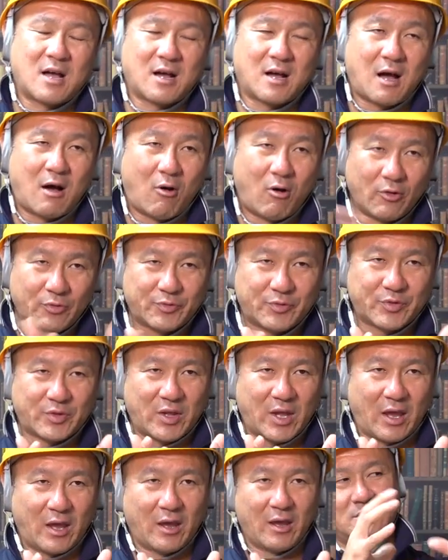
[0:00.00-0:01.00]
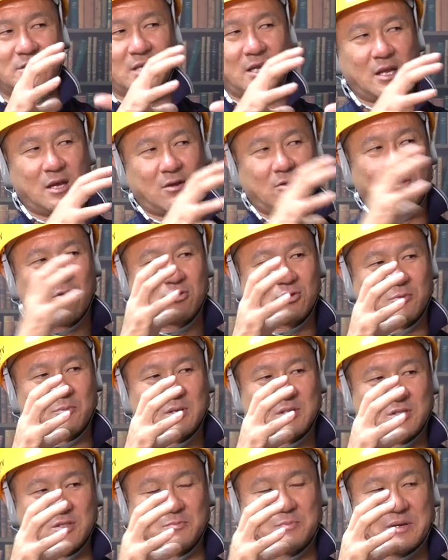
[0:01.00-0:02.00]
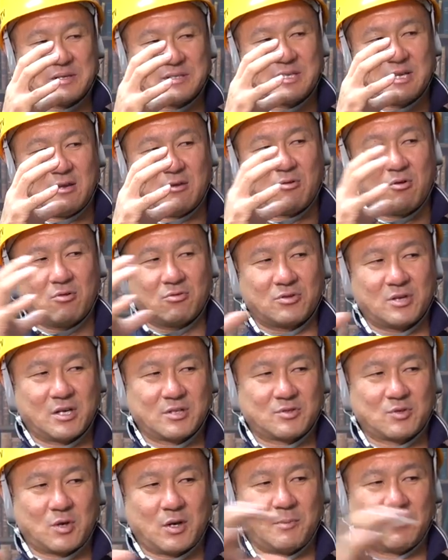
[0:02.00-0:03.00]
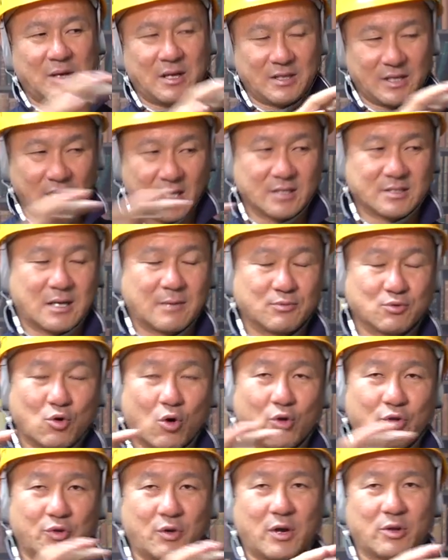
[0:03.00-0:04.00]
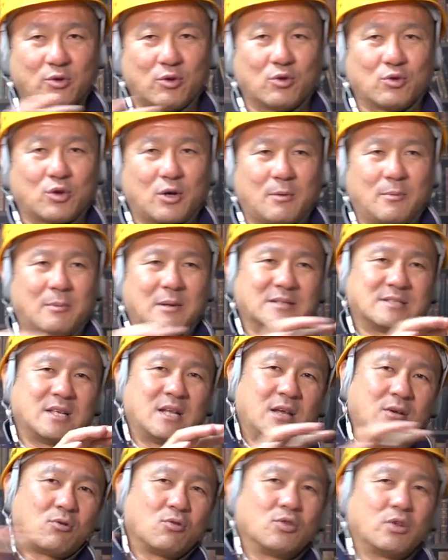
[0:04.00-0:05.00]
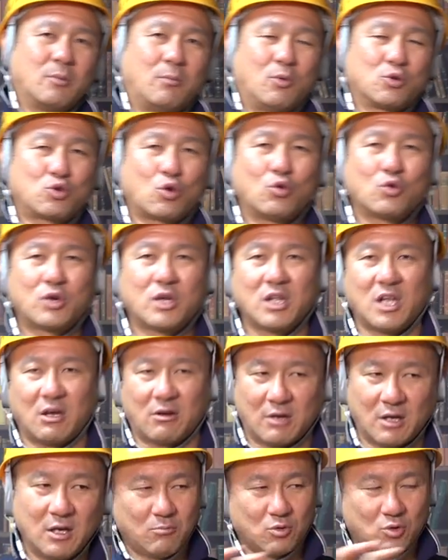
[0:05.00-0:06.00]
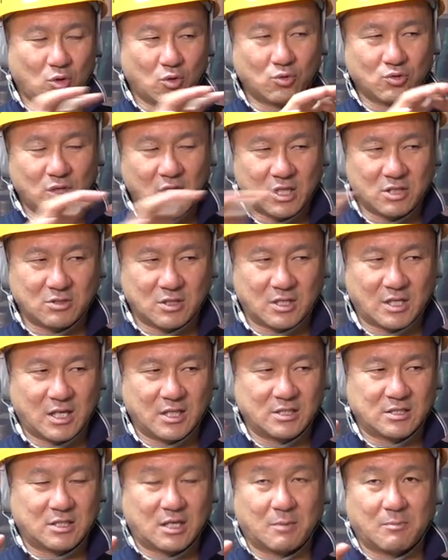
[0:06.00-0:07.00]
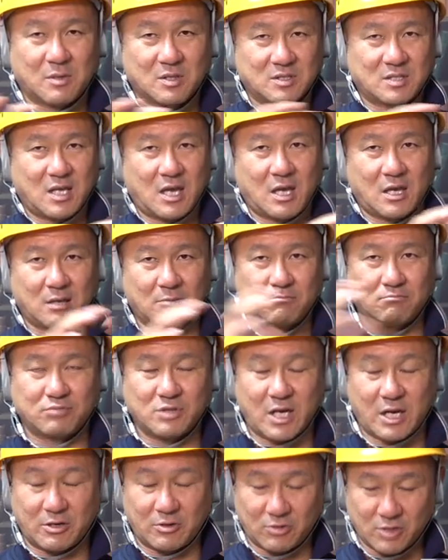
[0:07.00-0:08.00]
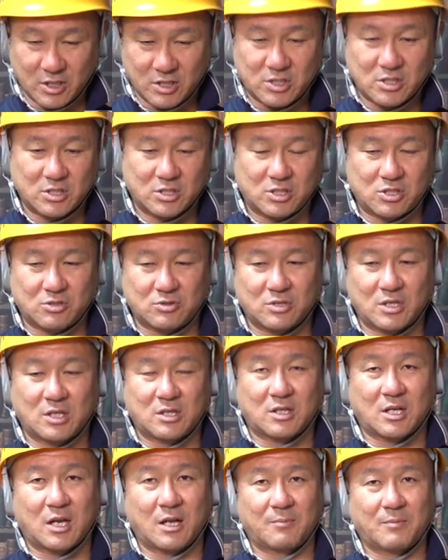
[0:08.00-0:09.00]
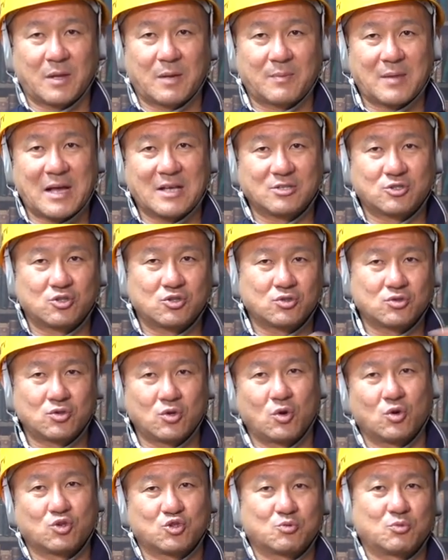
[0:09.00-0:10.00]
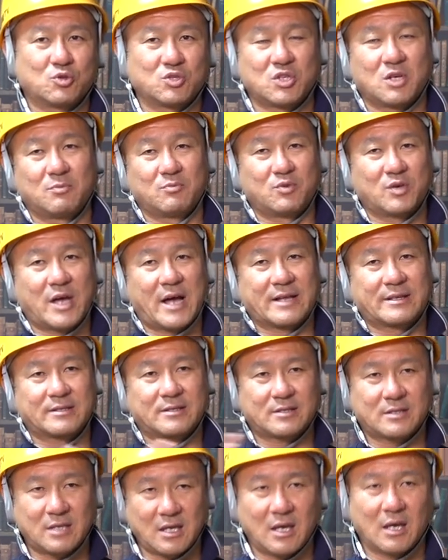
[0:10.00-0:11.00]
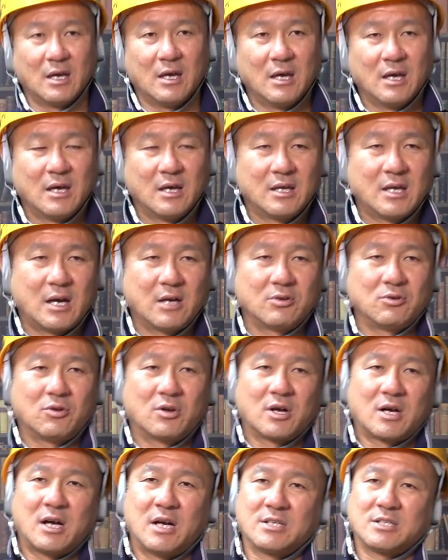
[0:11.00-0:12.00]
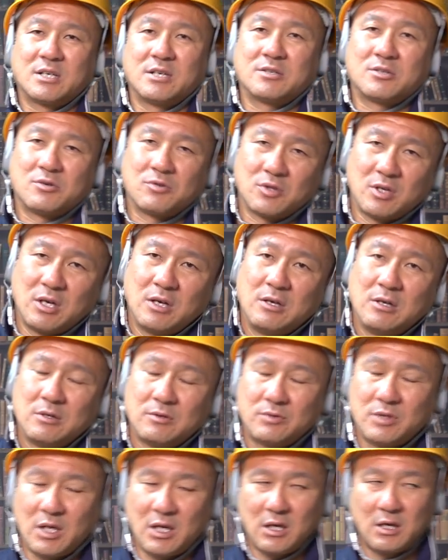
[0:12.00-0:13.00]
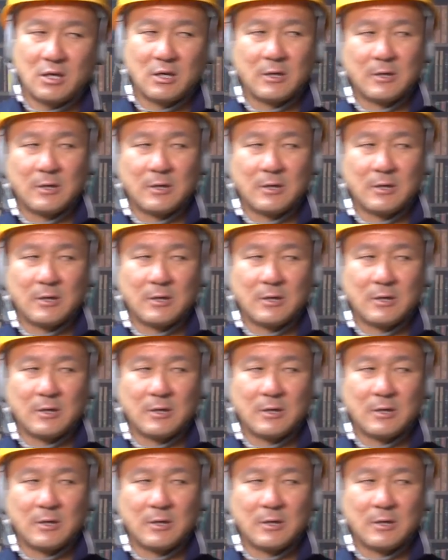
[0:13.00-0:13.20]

んがおって、ゼネコンって、まあ、スーパーゼネコンクラスとか、まあね、サブコンって言われてるのとか、まあ、ゼネコンでは元請けだよね。元請けっていうのは何って言ったら、まあ、全部やるよね。新築で言ったら、まあ、何十業種も全部やって、やるような会社ですよね。で、